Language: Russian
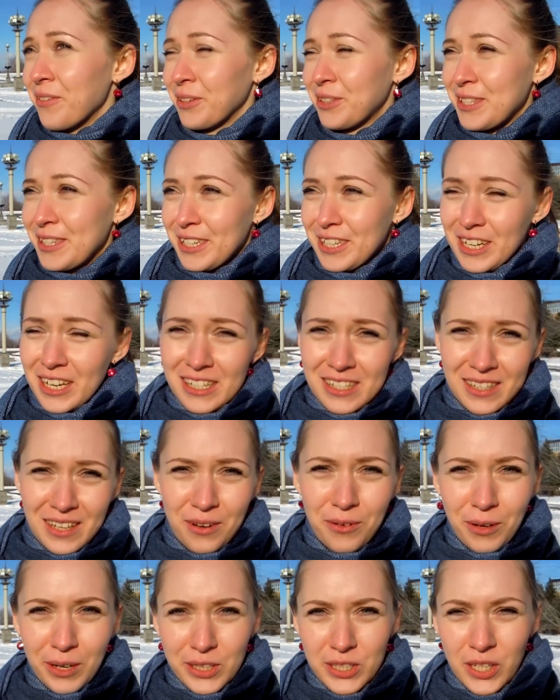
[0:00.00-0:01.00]
Вот сейчас
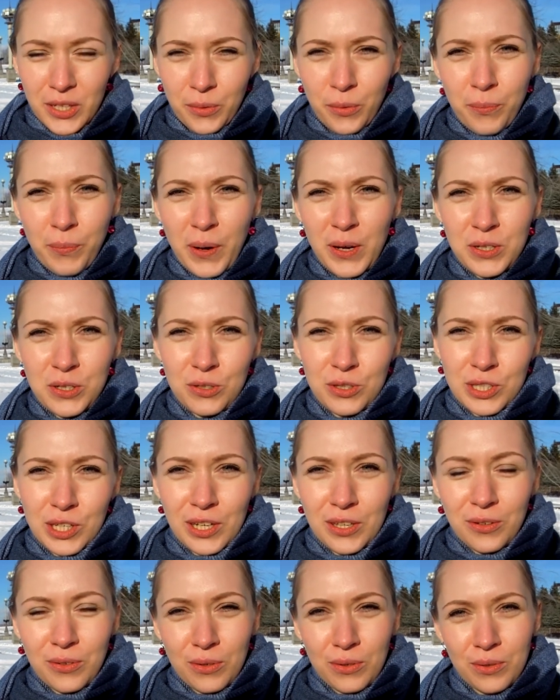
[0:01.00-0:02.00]
на улице, ну, по
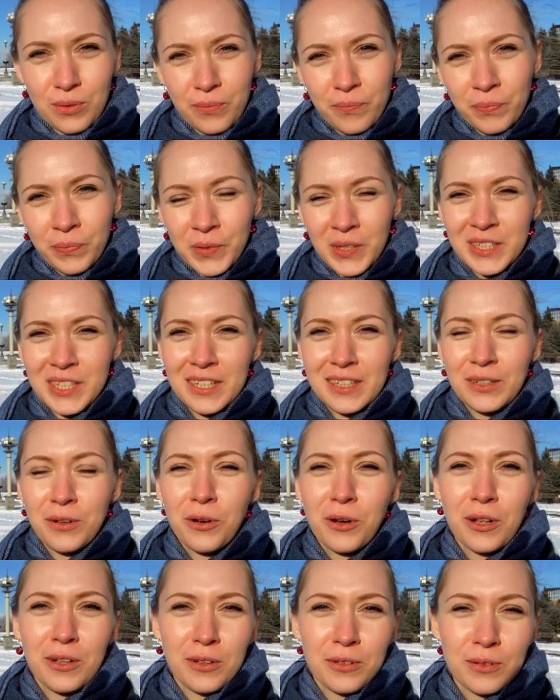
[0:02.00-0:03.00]
ощущению,
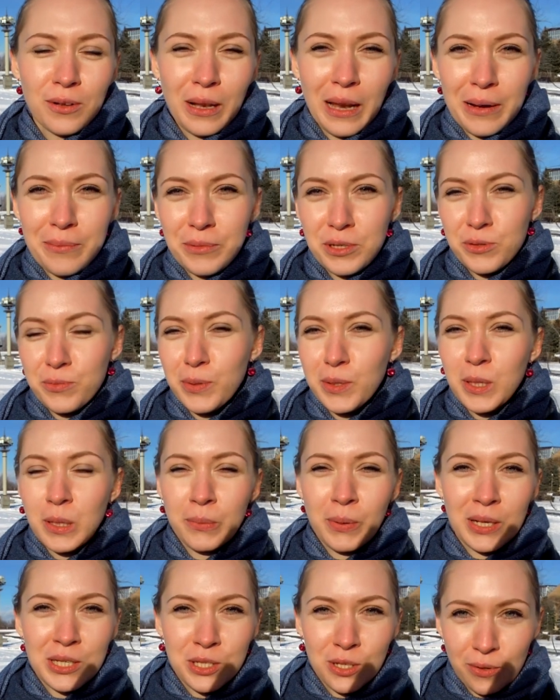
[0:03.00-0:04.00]
где-то около нуля, может быть,
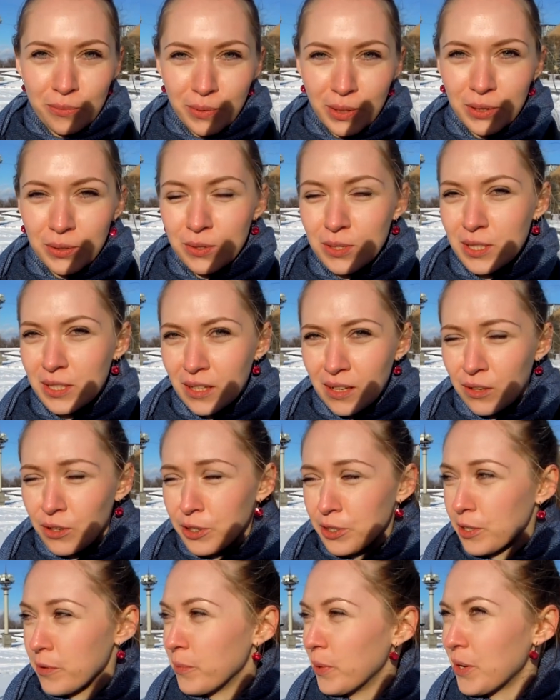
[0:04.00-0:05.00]
небольшой минус,
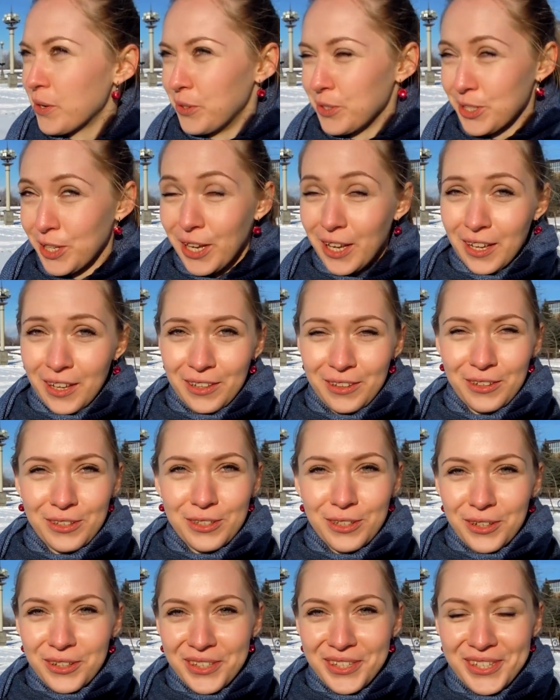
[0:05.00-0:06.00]
легкий мороз.
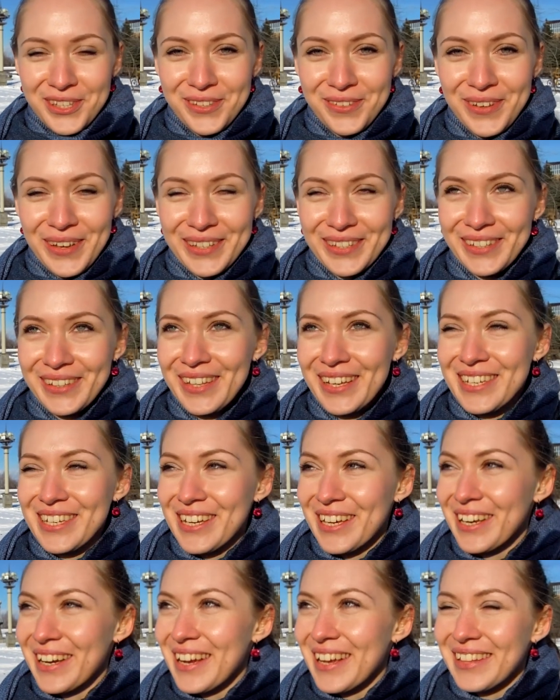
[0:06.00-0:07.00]
Но солнце светит,
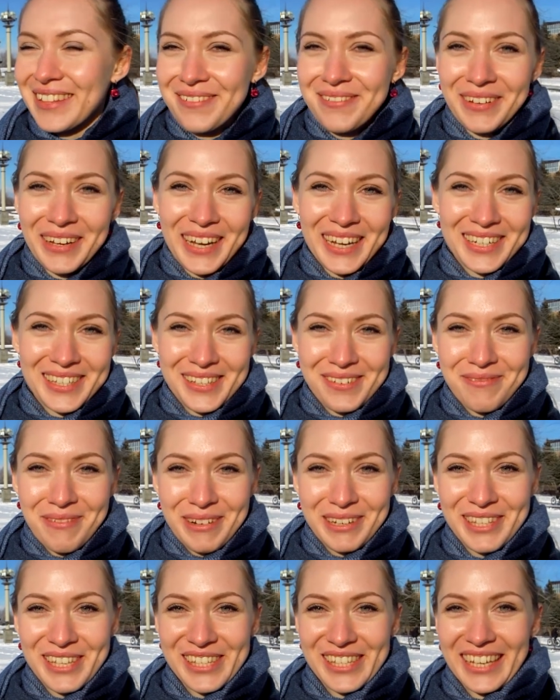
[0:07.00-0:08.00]
даже греет, и мне кажется,
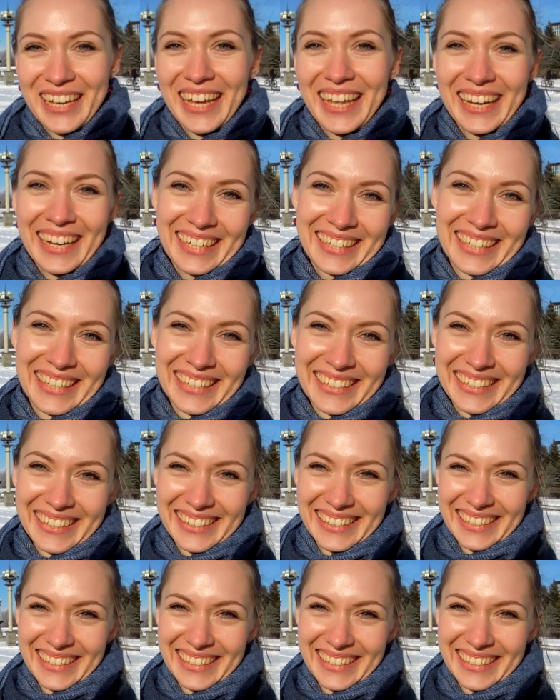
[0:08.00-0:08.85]
можно загореть.